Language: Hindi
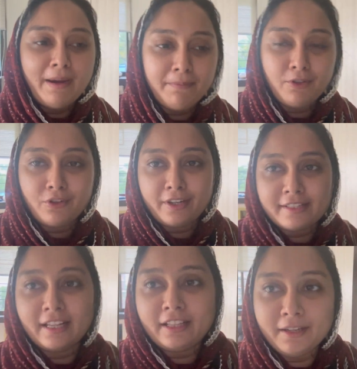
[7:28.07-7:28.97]
आप लोगों के
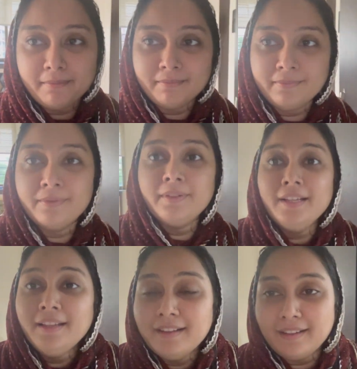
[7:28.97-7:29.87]
साथ हम
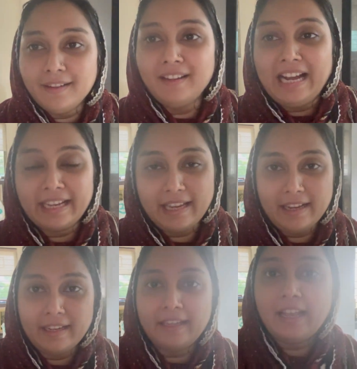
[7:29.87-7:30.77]
आगे आगे